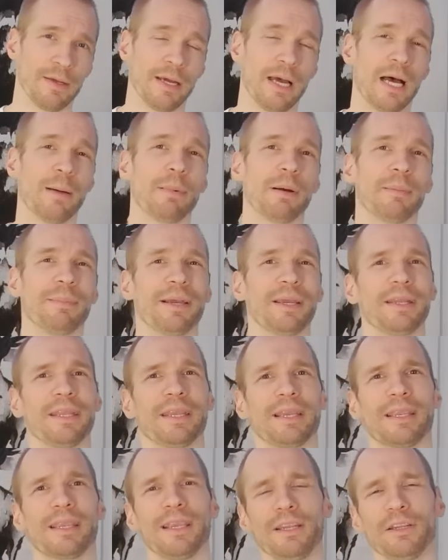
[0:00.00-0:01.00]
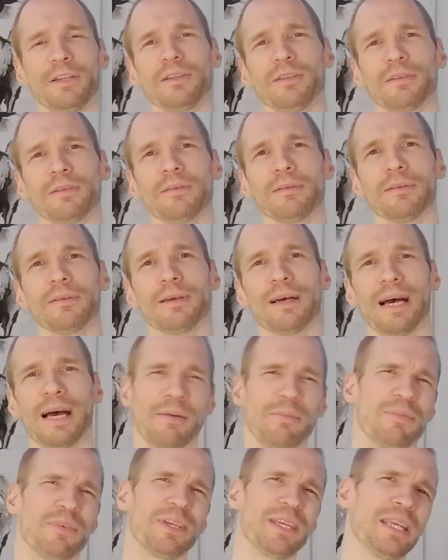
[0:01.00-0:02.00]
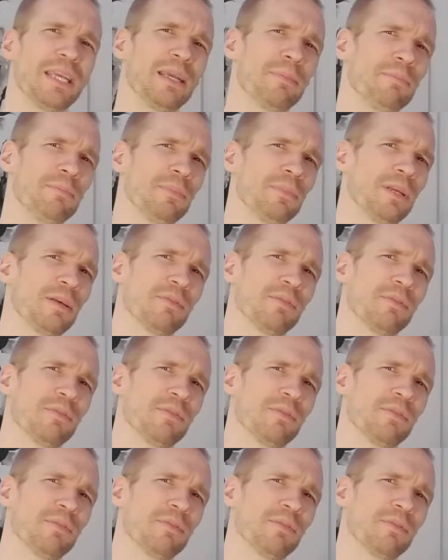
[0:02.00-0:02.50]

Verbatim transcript: Aber bei der Canon haben wir eben